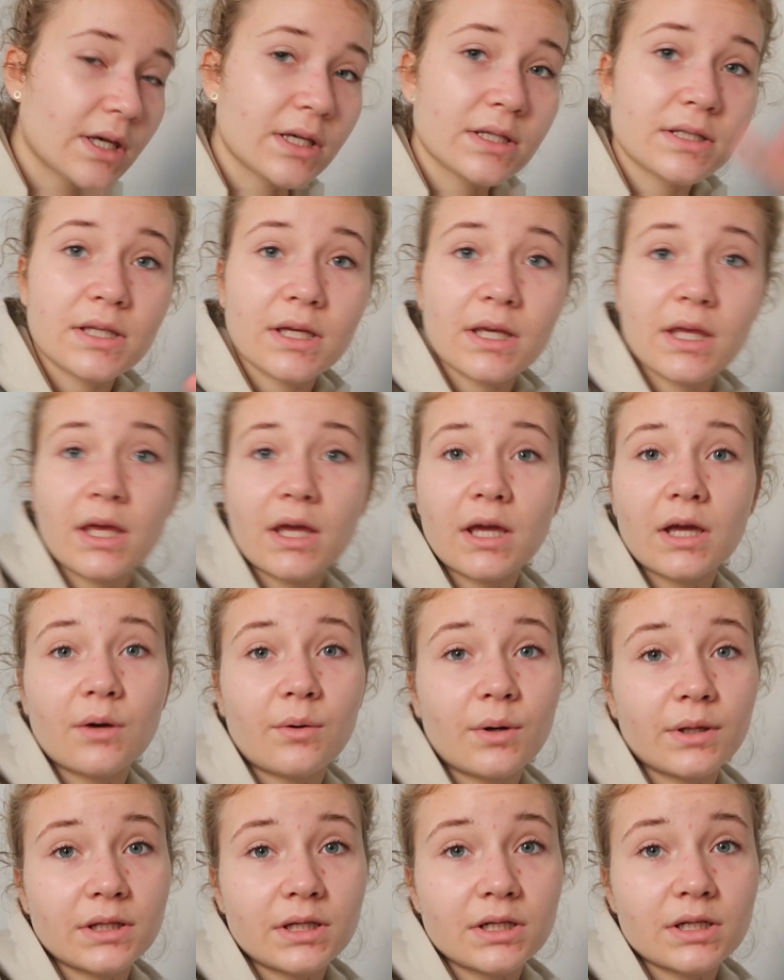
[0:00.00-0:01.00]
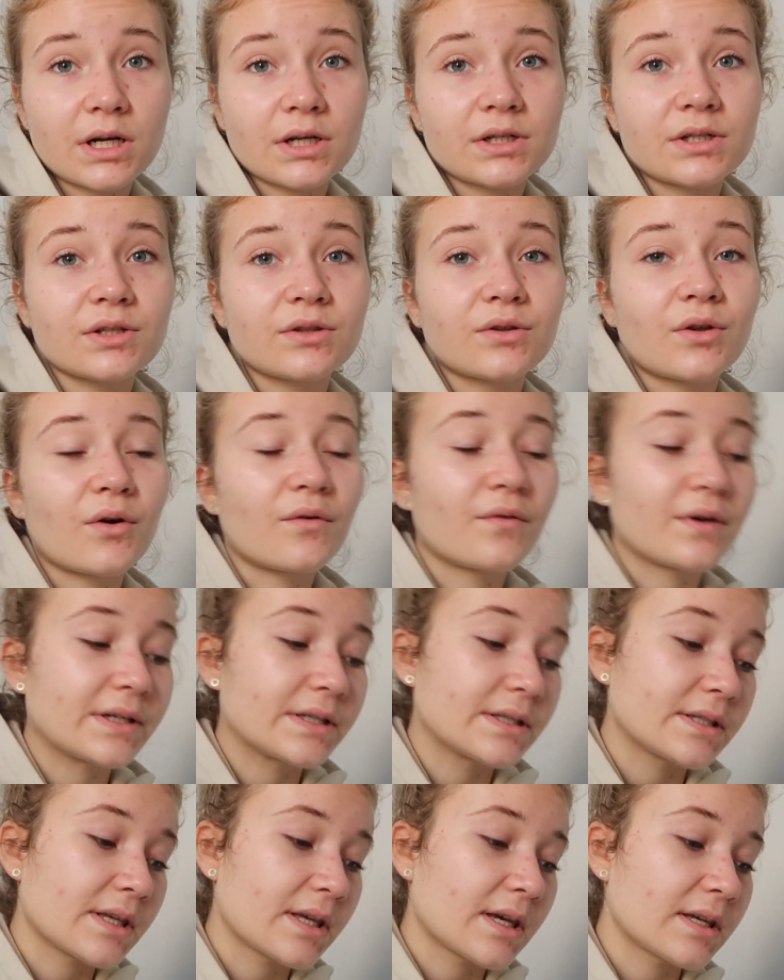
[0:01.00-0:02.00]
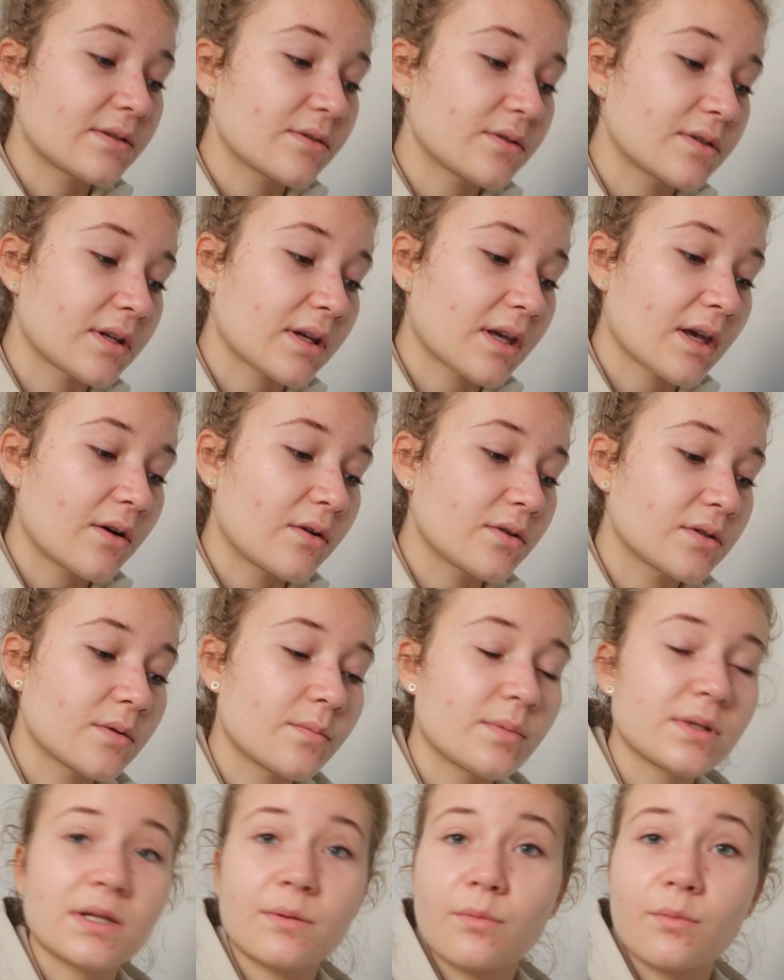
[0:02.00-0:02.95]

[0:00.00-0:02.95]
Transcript: jakieś takie ładne rzeczy, to właśnie coś takiego sobie